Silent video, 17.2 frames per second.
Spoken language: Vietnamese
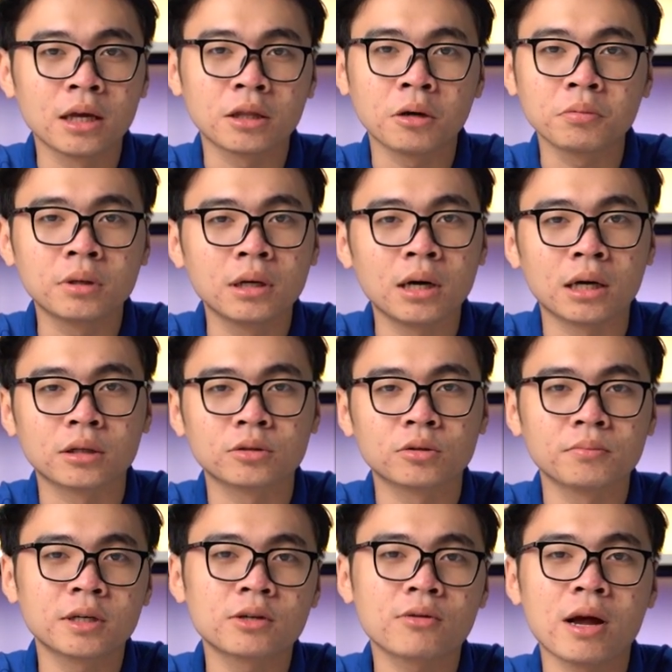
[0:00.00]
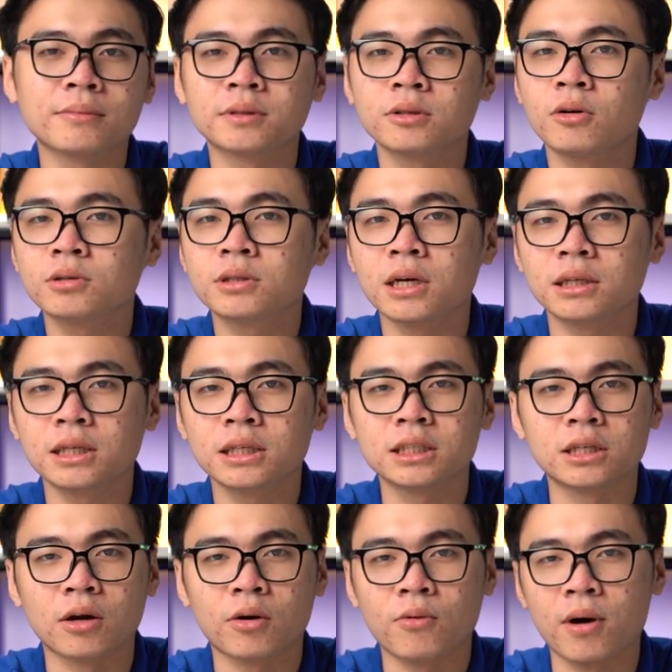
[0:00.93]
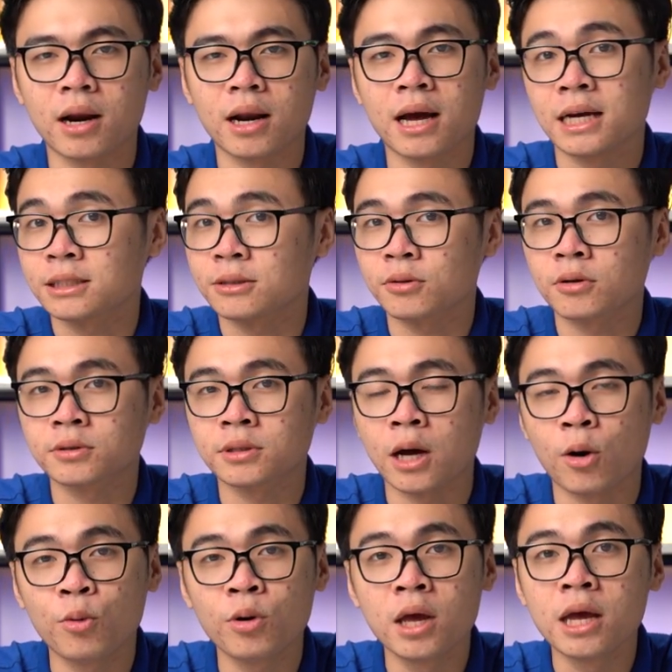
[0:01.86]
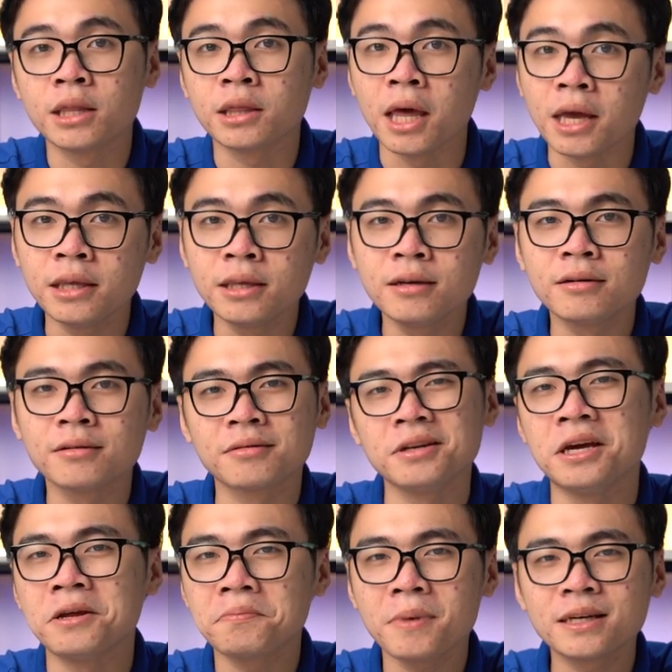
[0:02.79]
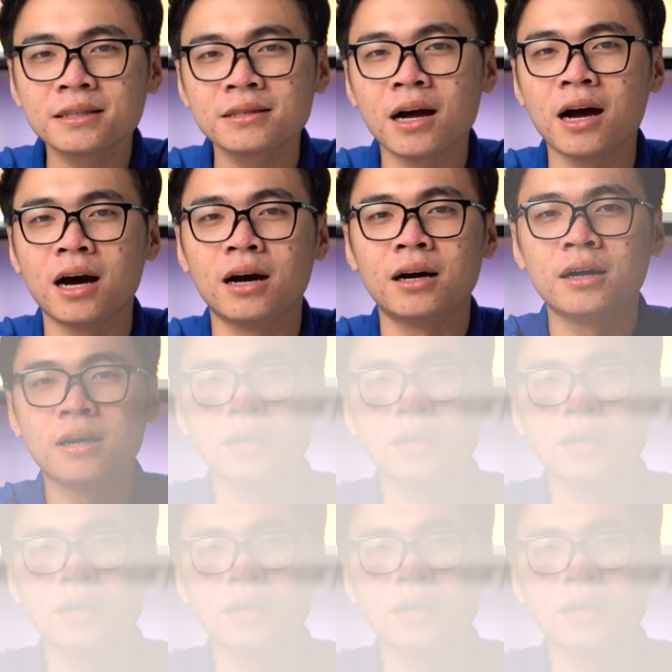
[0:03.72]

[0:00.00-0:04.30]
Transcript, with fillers: thông thường bus RAM sẽ hỗ trợ sẽ chỉ khoảng là 2666. Thế nhưng đến bây giờ